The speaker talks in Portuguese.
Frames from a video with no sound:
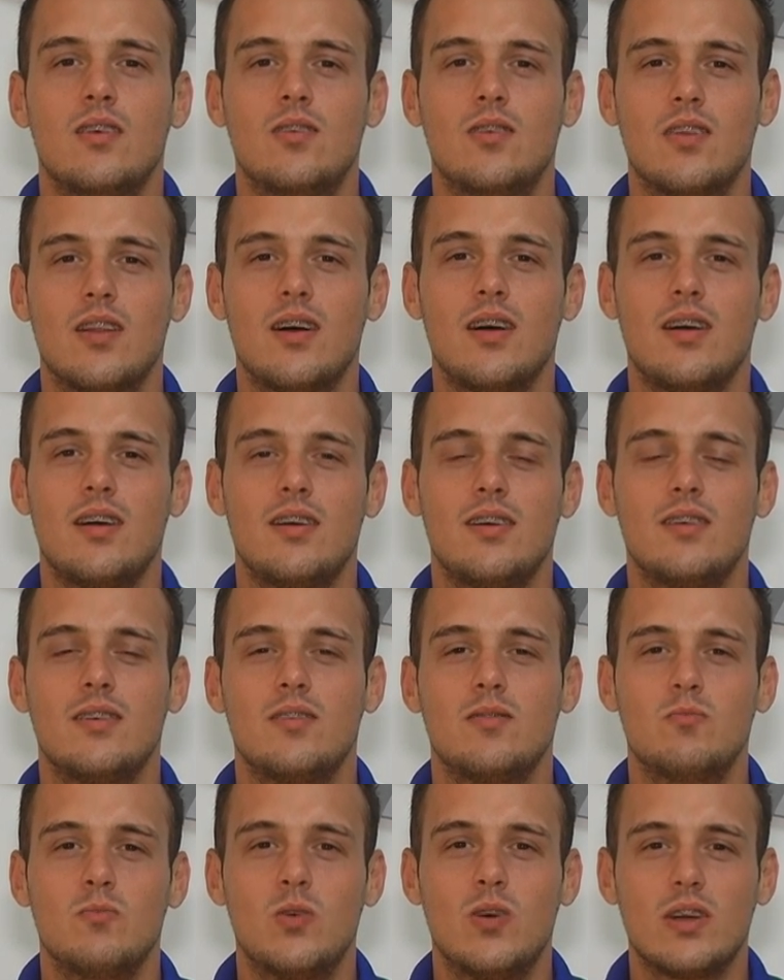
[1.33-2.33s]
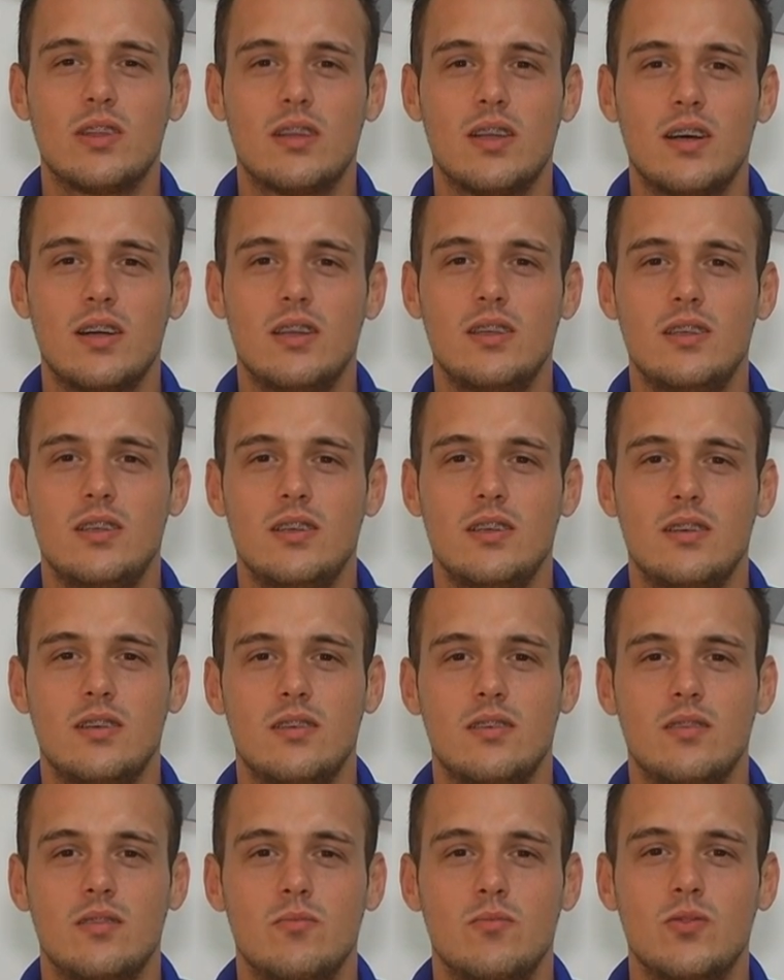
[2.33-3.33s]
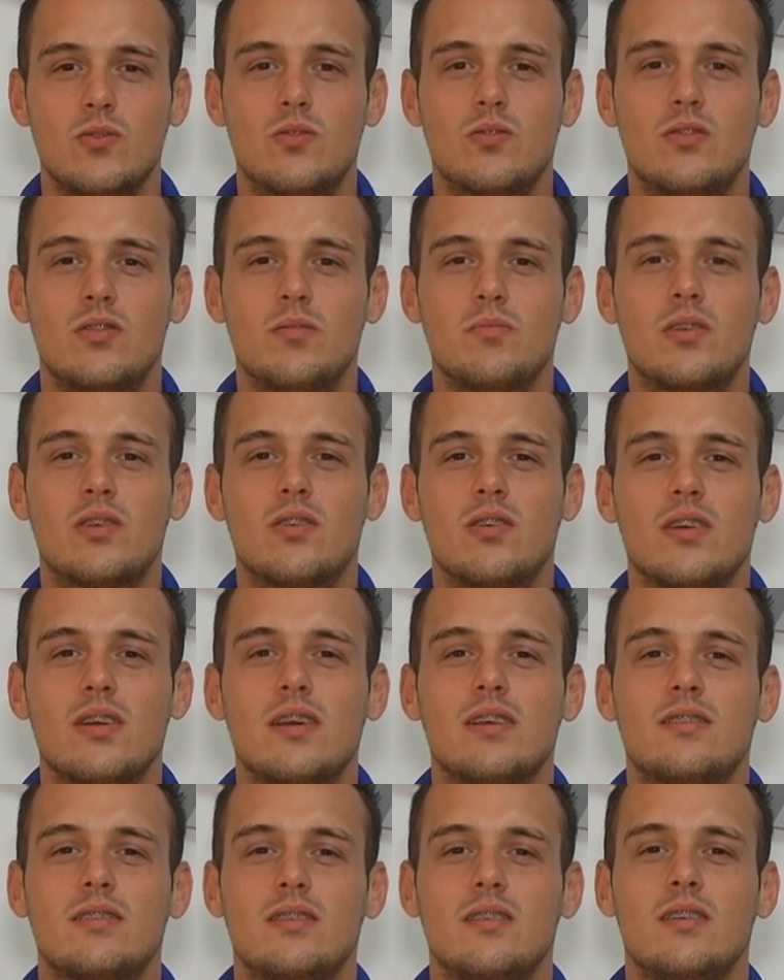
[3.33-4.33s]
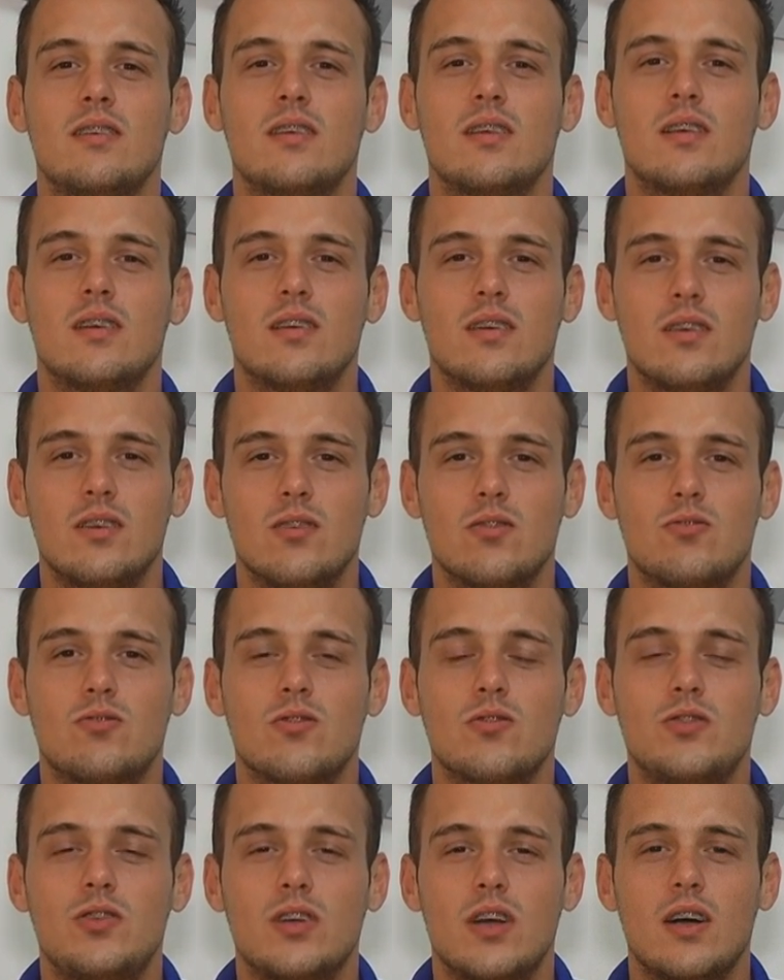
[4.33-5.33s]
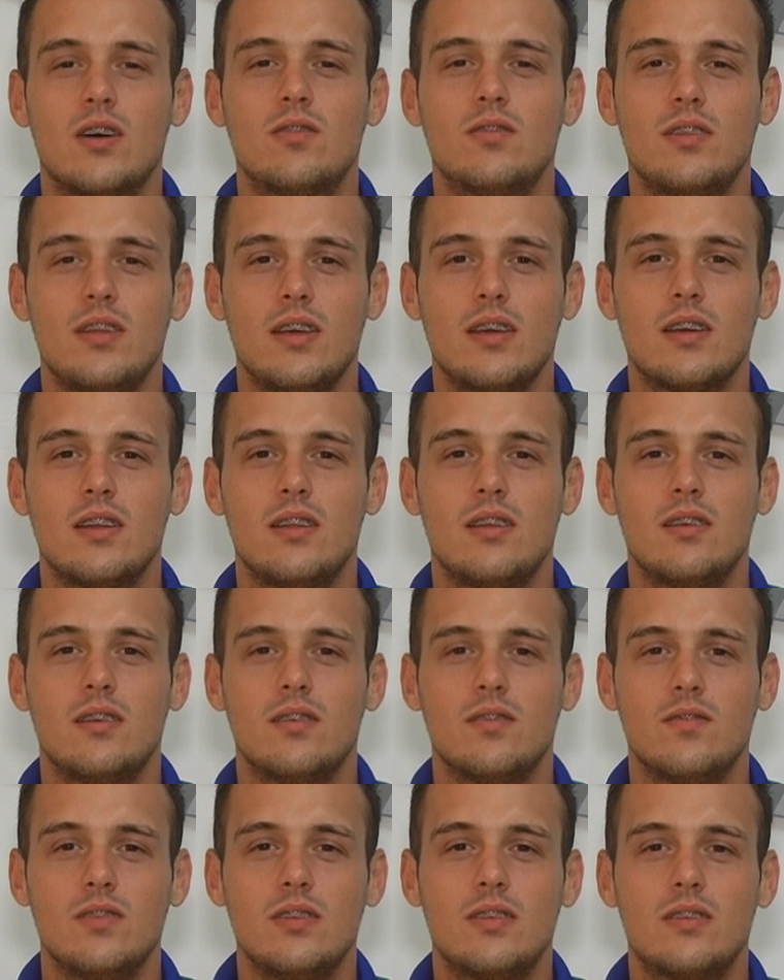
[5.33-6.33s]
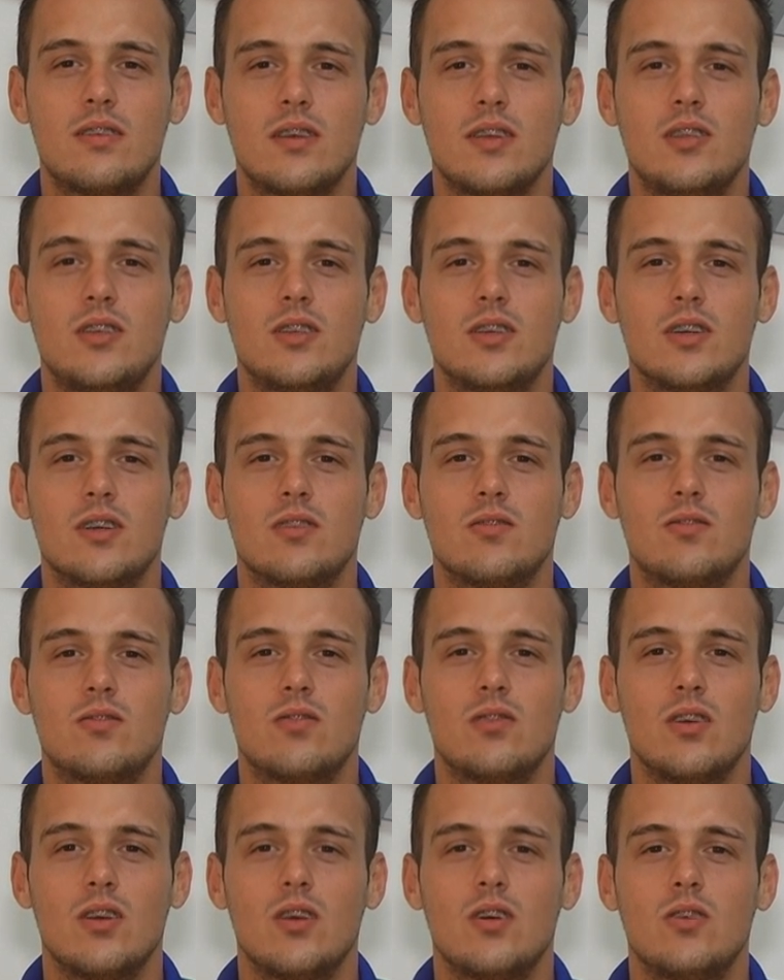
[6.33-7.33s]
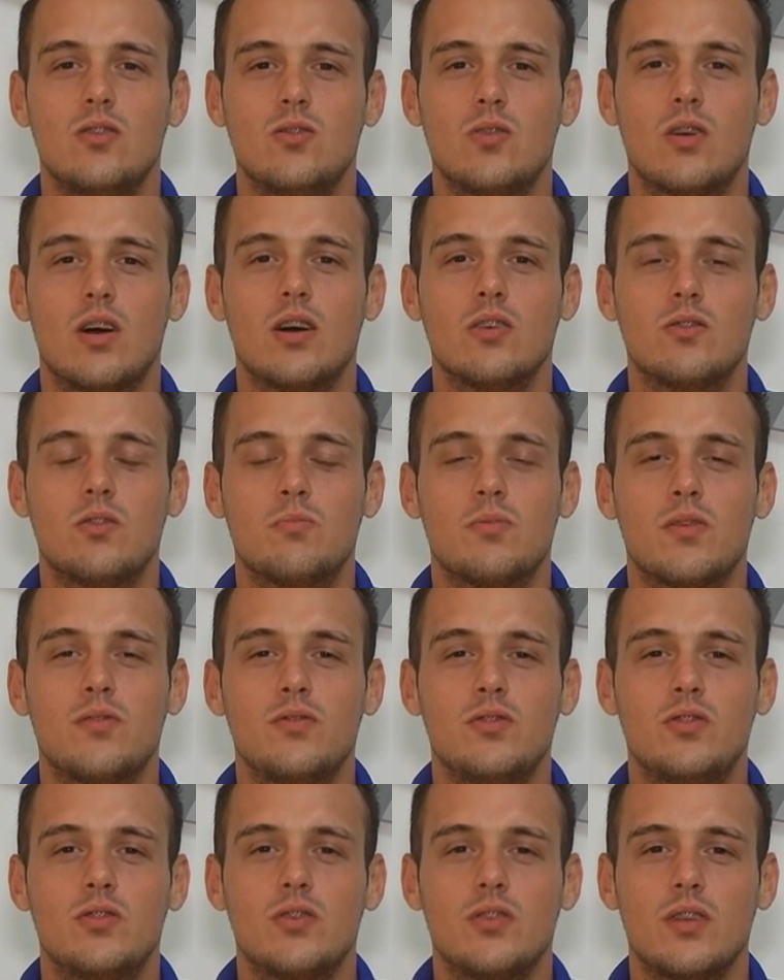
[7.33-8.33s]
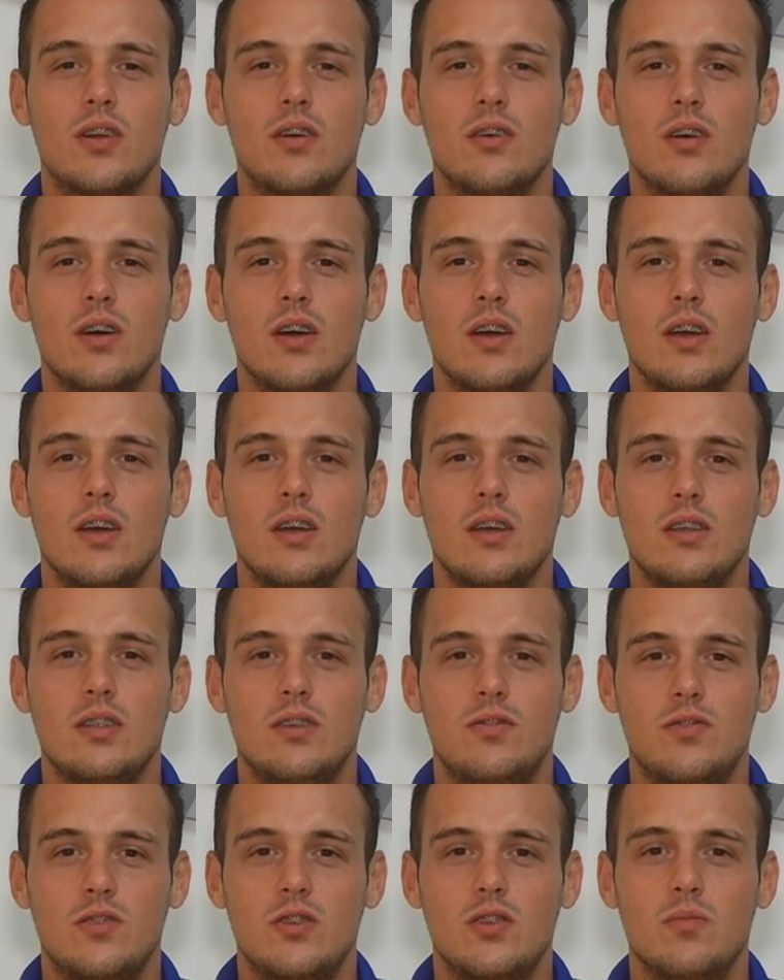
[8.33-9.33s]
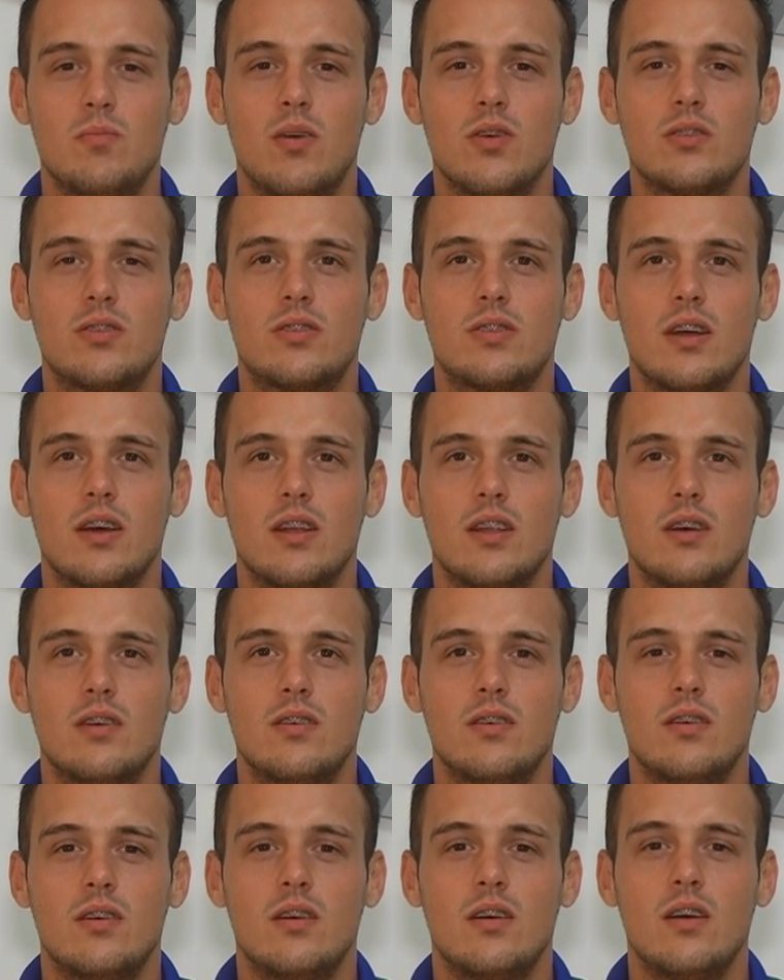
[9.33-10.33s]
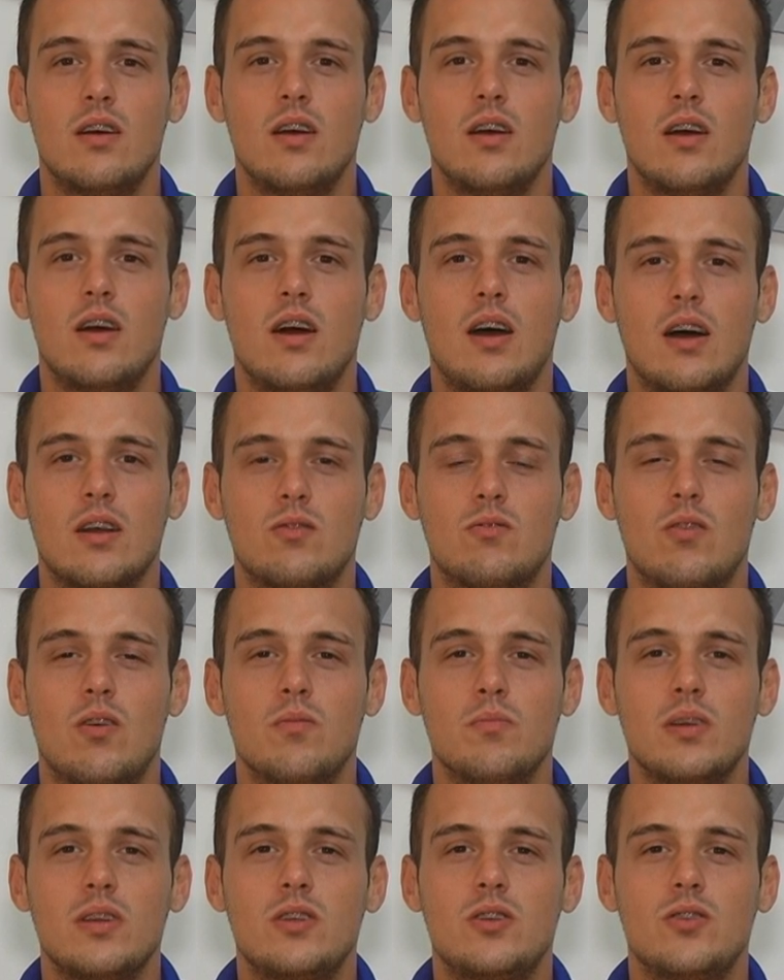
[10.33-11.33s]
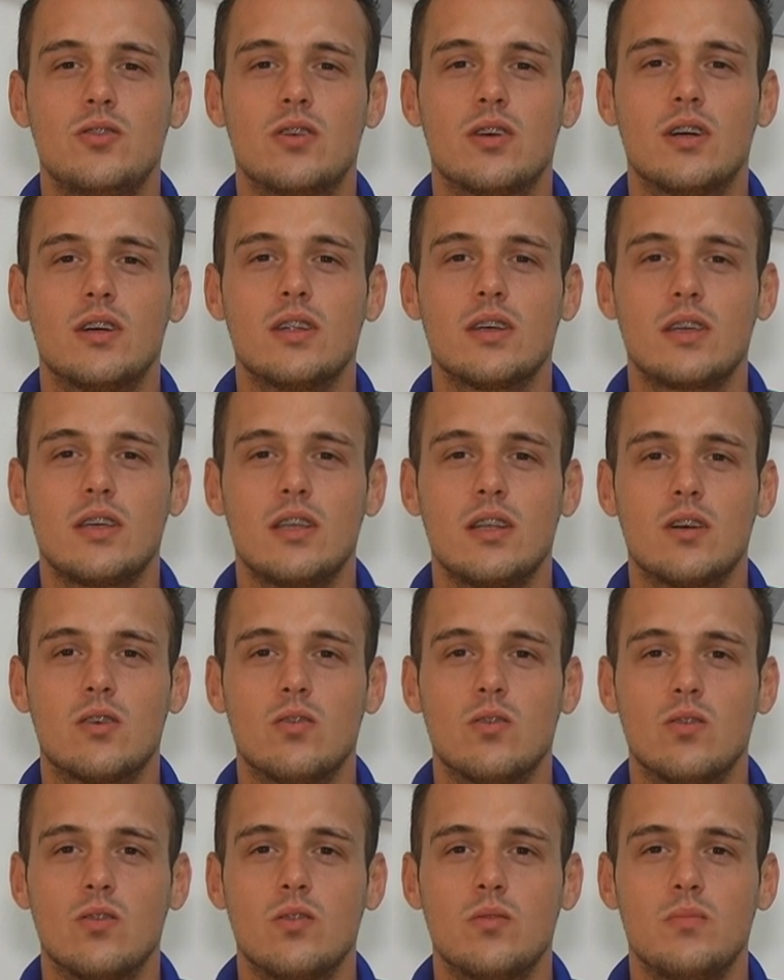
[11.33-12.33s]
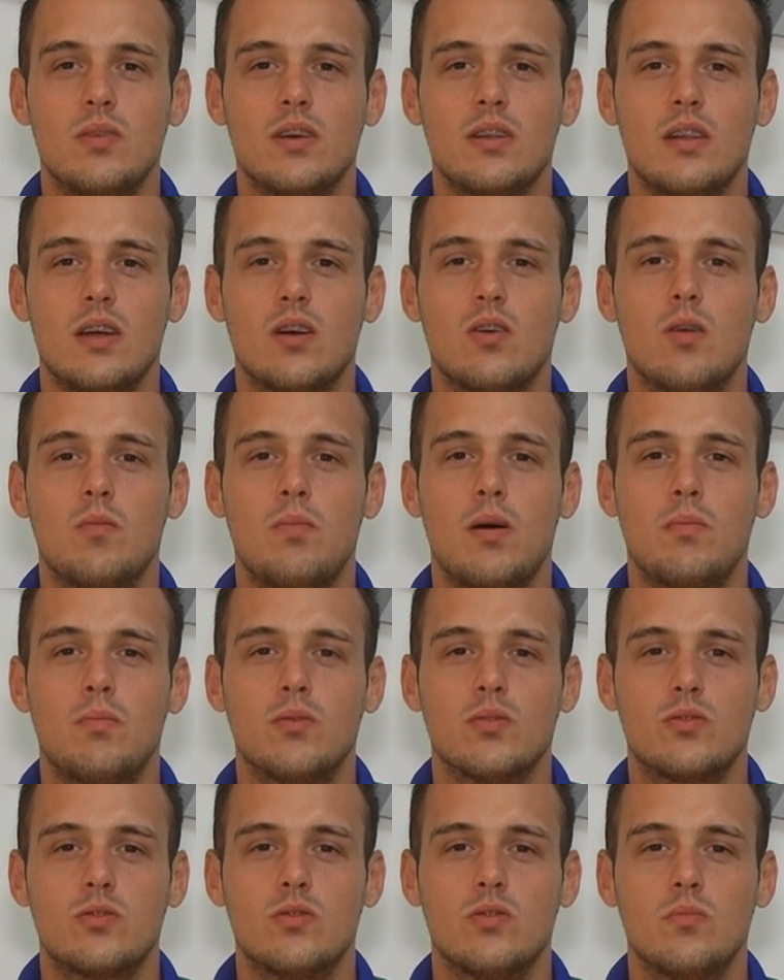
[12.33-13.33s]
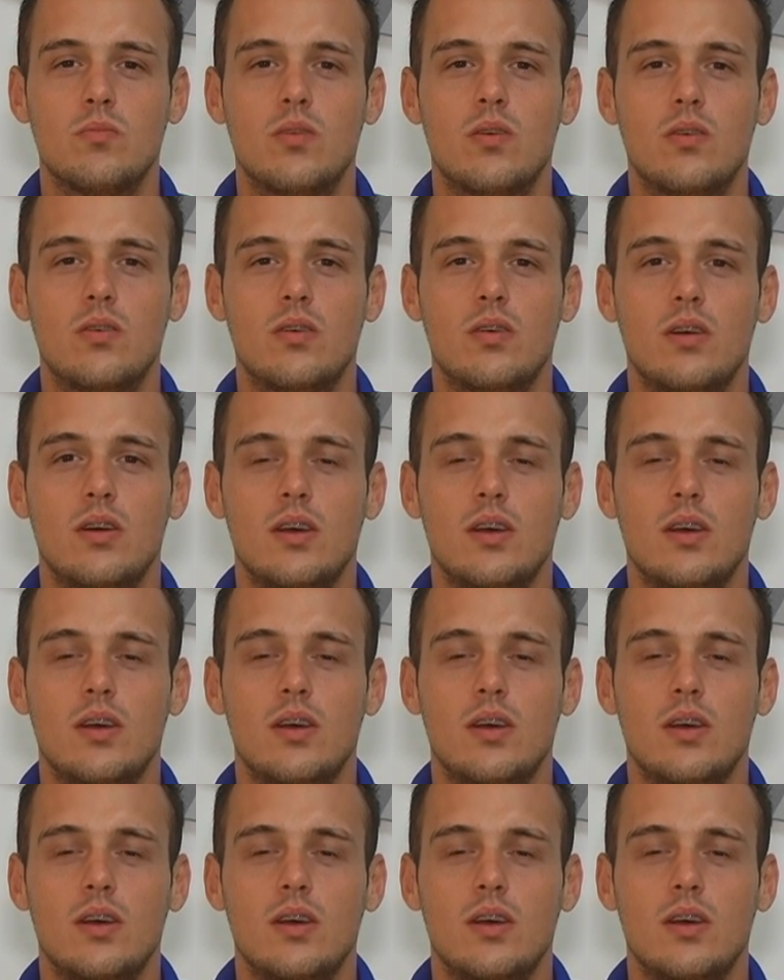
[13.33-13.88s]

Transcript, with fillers: Olá, boa tarde. Muitos não me conhecem. Eu sou Thiago Negre, 27 anos, jogador profissional de futebol de salão, atualmente jogando aqui na Colômbia, na Copa Postobon,